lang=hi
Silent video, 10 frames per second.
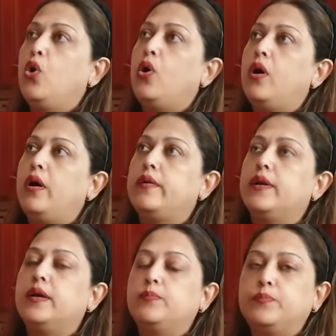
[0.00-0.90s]
और
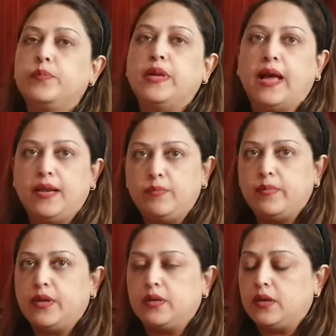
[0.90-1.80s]
लाल
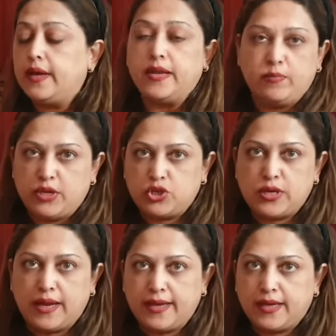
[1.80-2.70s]
हरी मिर्च
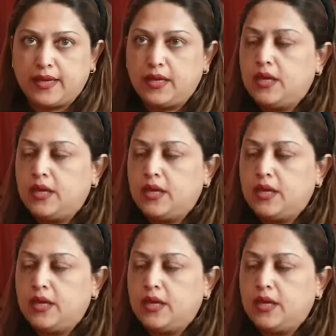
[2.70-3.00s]
डालेंगे